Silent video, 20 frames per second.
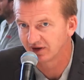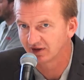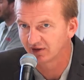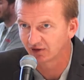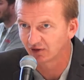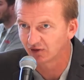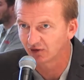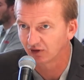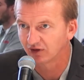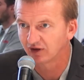euh,
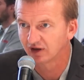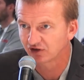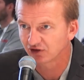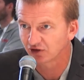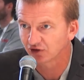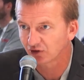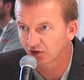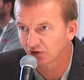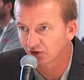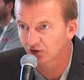les
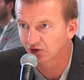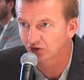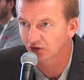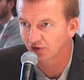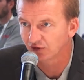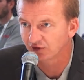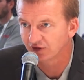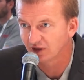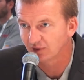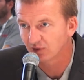gens se rendent compte
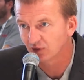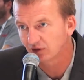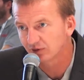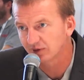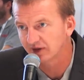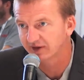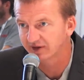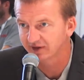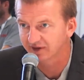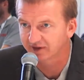que finalement,
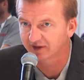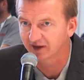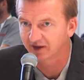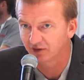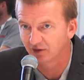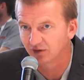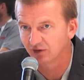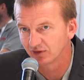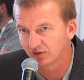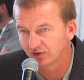bah, ça
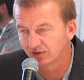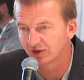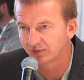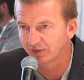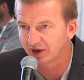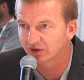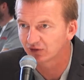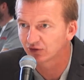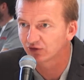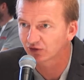ne fait
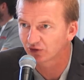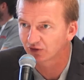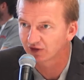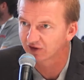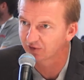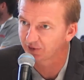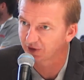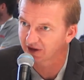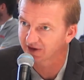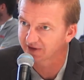pas tout ce qu'on
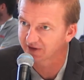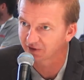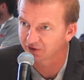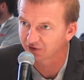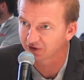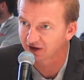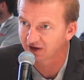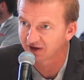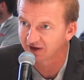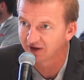espérait que ça
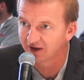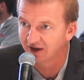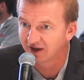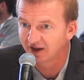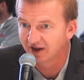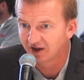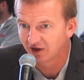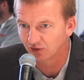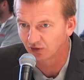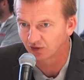ferait.
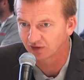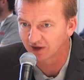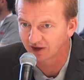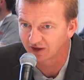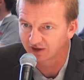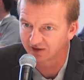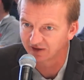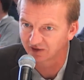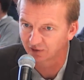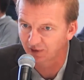Donc il y
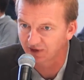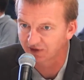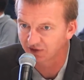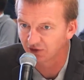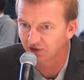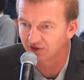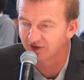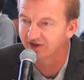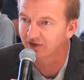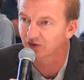a une espèce
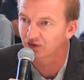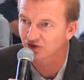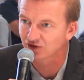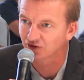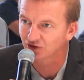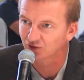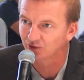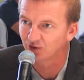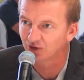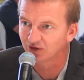de
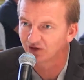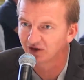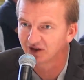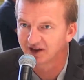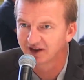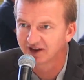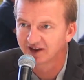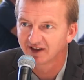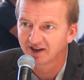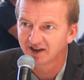désenchantement.
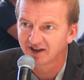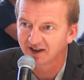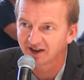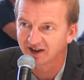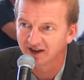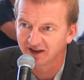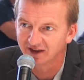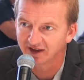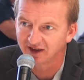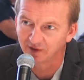
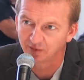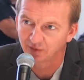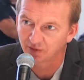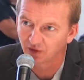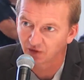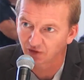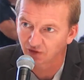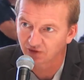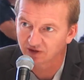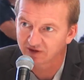Et,
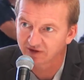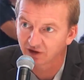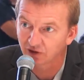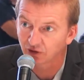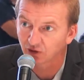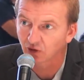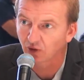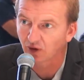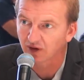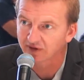puis ensuite, il y a
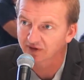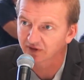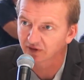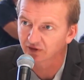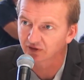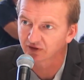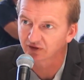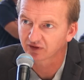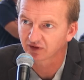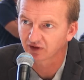une
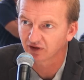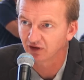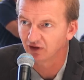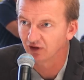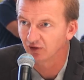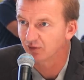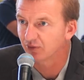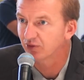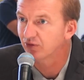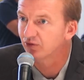croissance
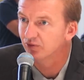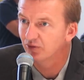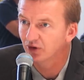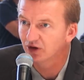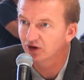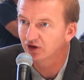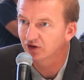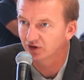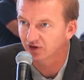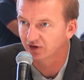euh, plus
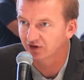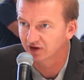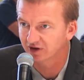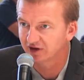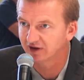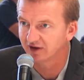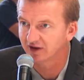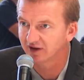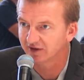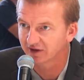molle que ce qui
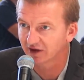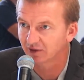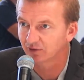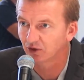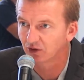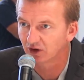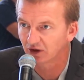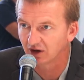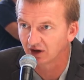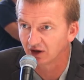était
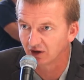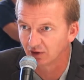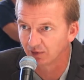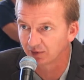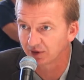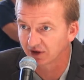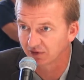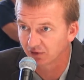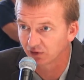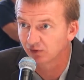initialement
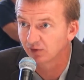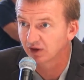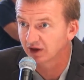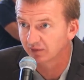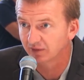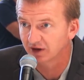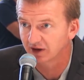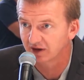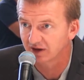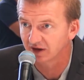prévu, mais,
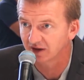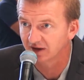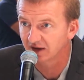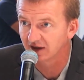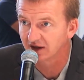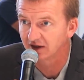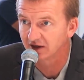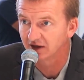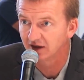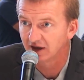mais, qui est
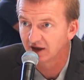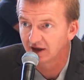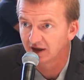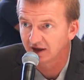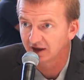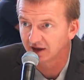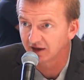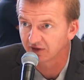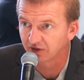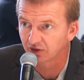réelle.
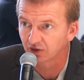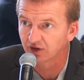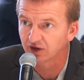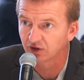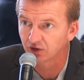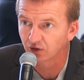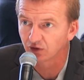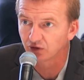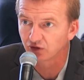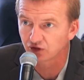Et sur
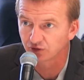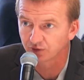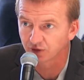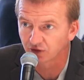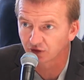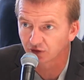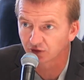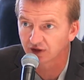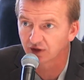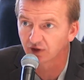les drones, je
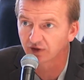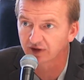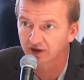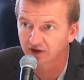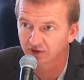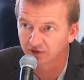pense qu'on est dans cette